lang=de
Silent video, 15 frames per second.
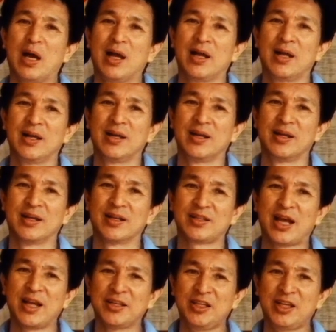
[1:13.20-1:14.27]
Seine Arbeit
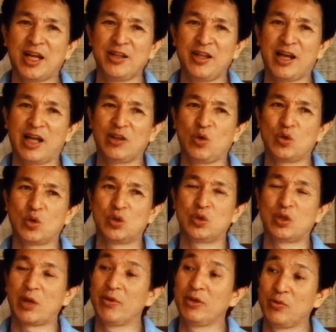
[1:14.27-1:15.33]
bestehe zu 50
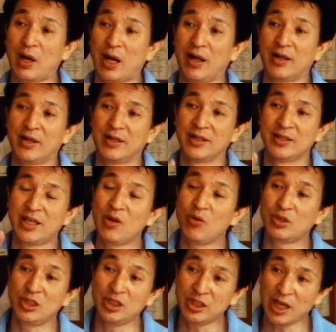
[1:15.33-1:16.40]
Prozent daraus,
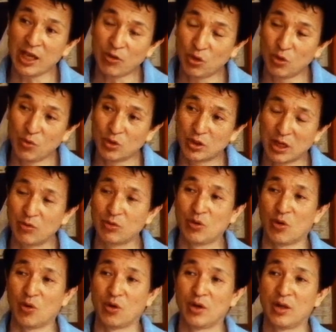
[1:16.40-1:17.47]
regelmäßig alle
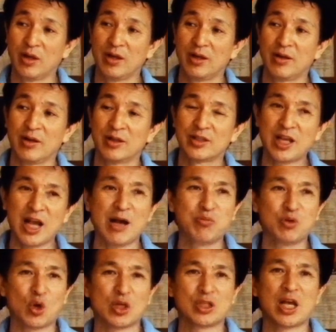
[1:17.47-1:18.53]
8000 Teamlisten der
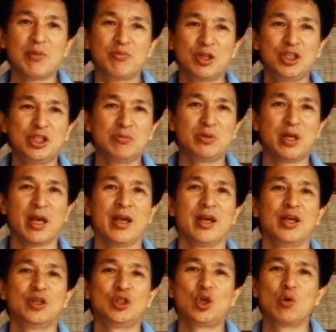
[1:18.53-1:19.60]
Schulen nach großen
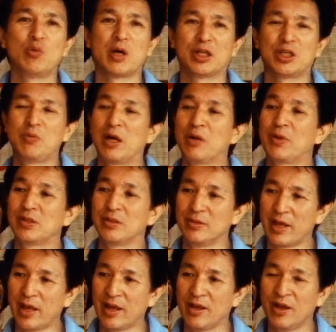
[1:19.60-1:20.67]
Spielerinnen durchzusehen.